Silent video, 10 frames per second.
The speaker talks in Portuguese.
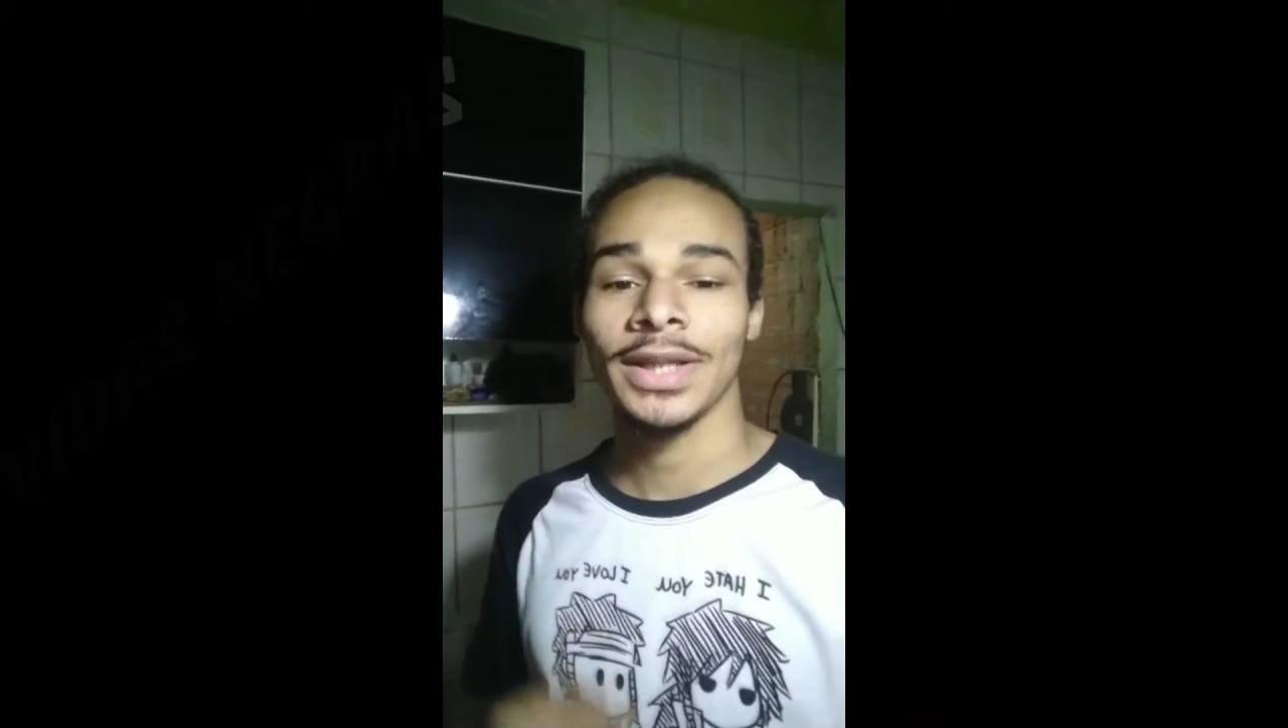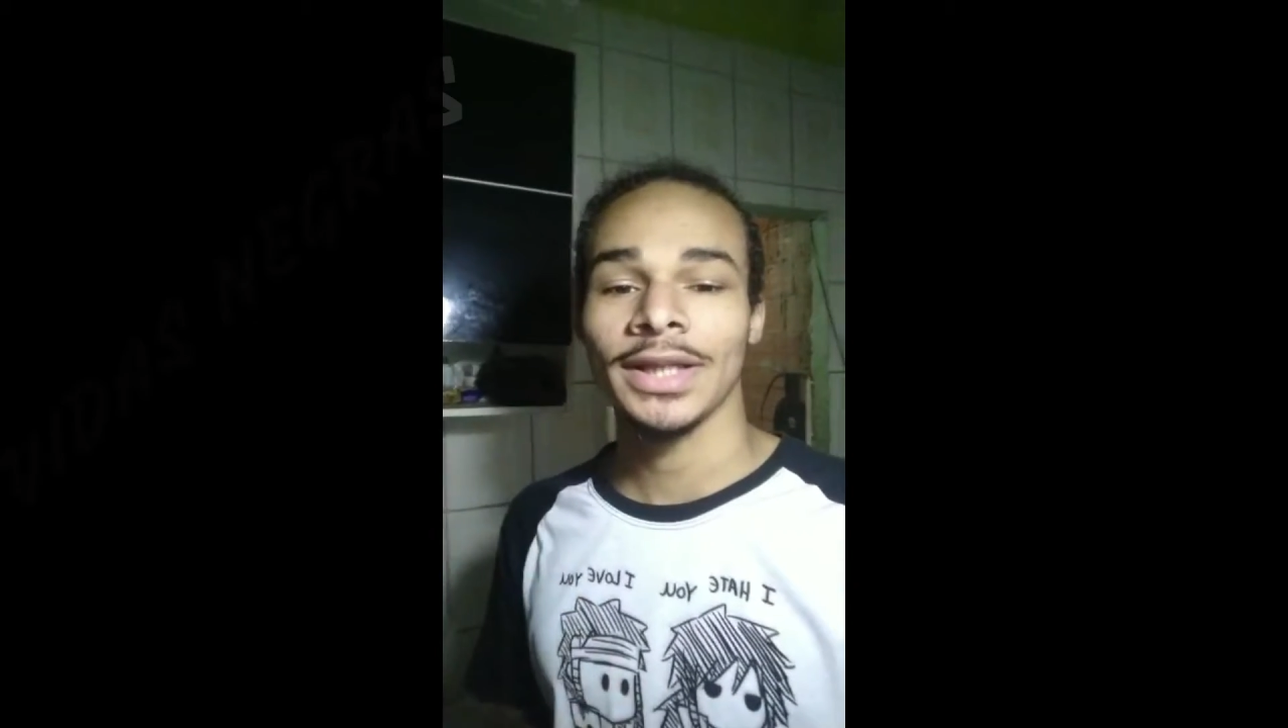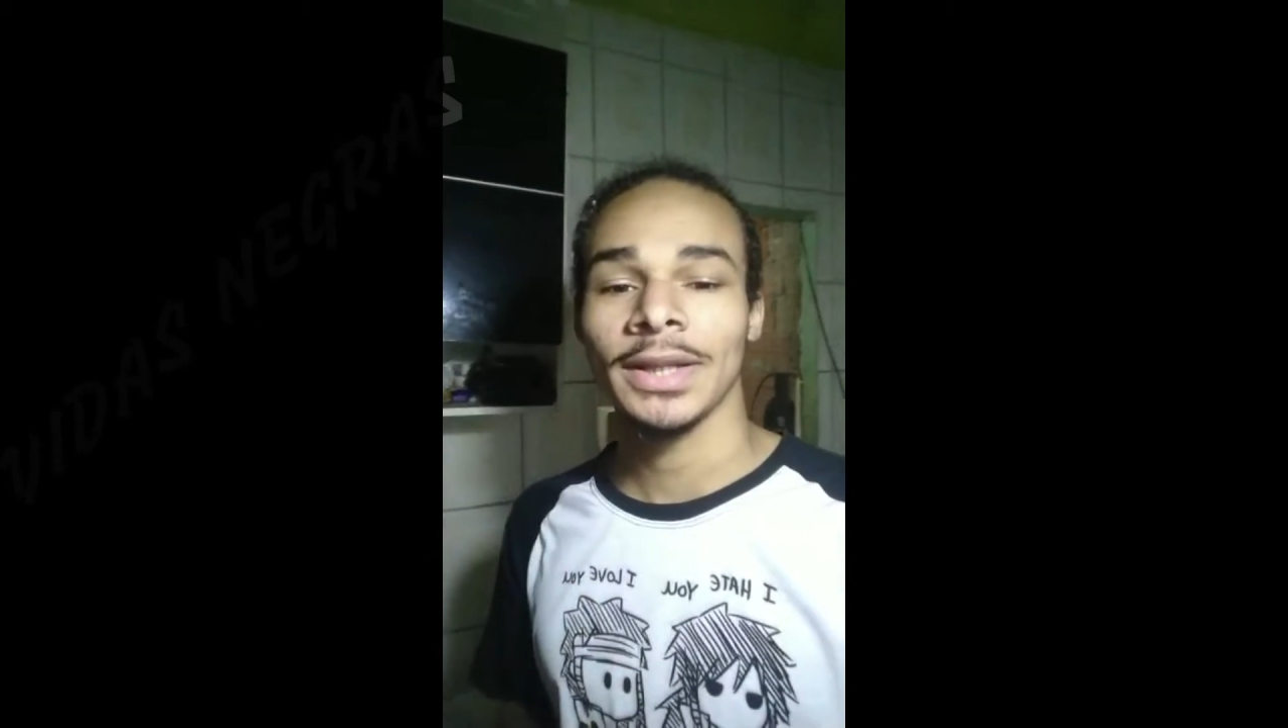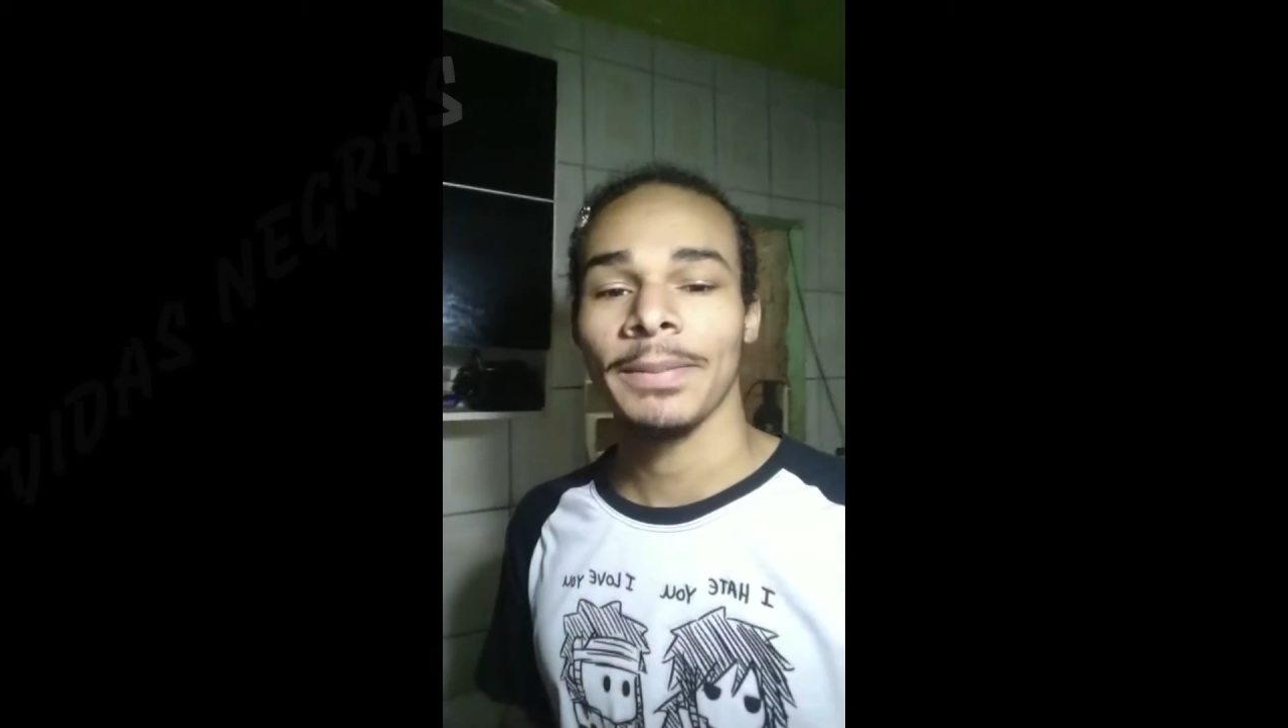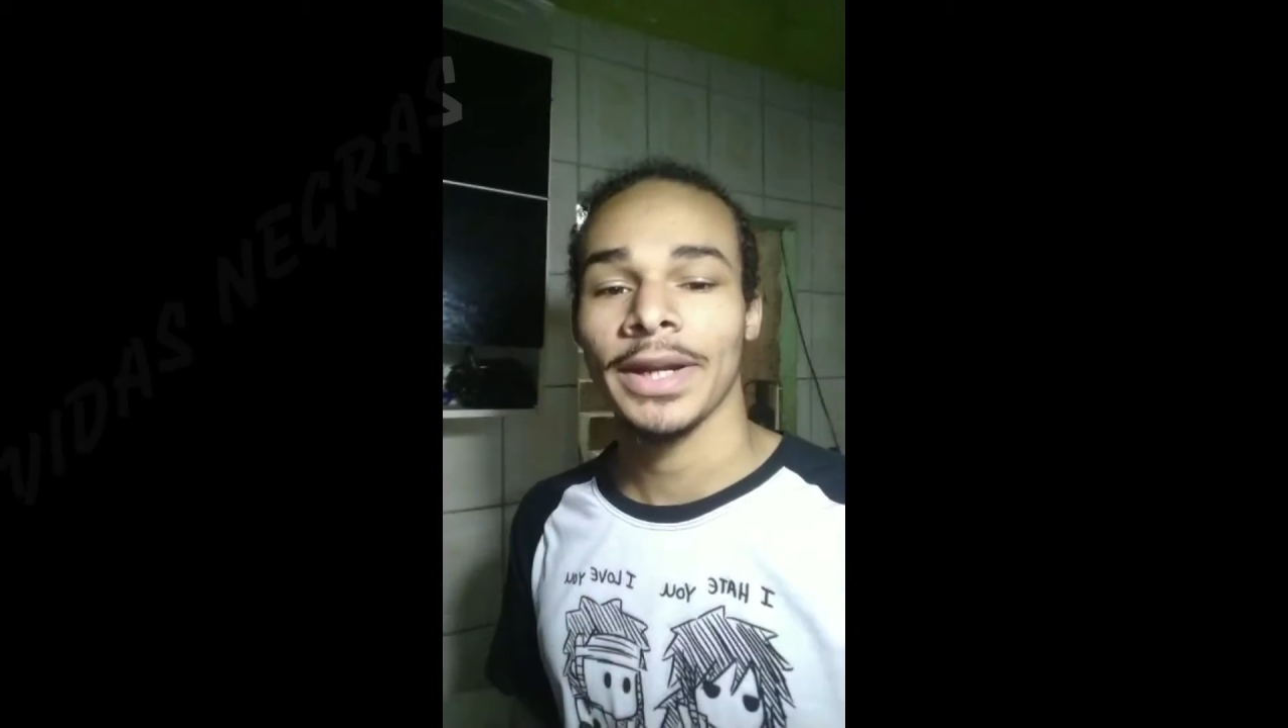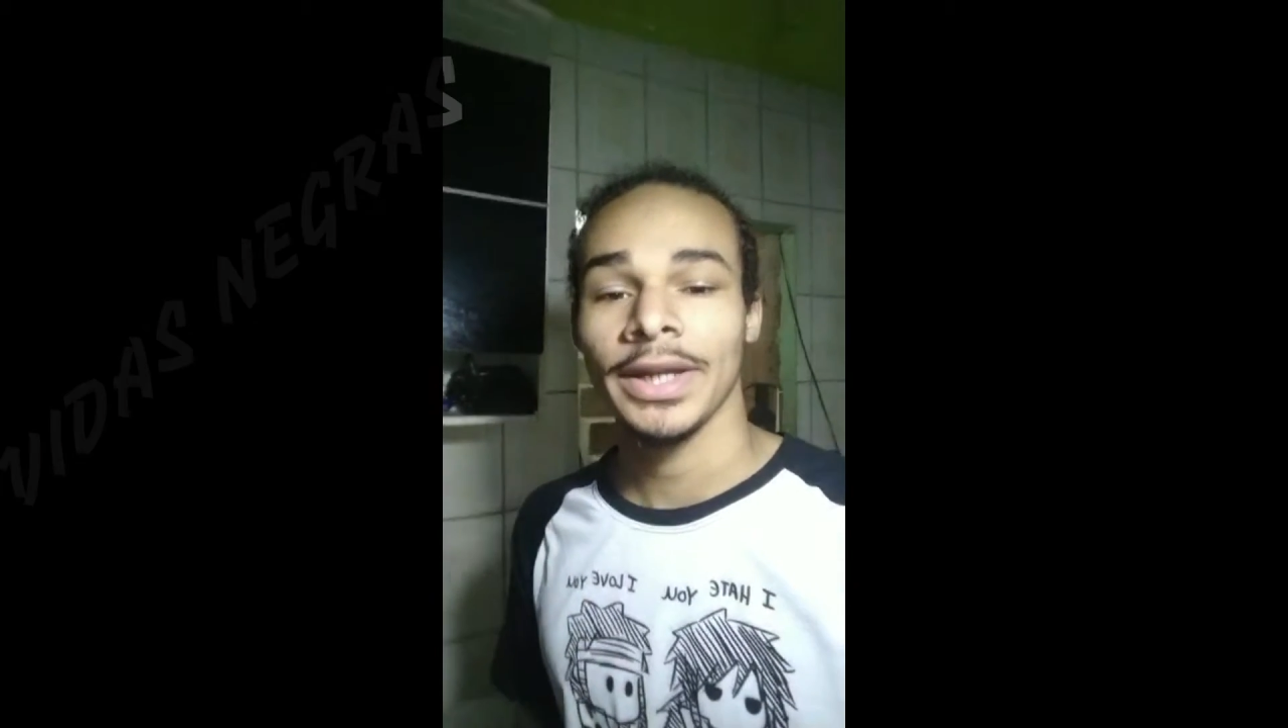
data para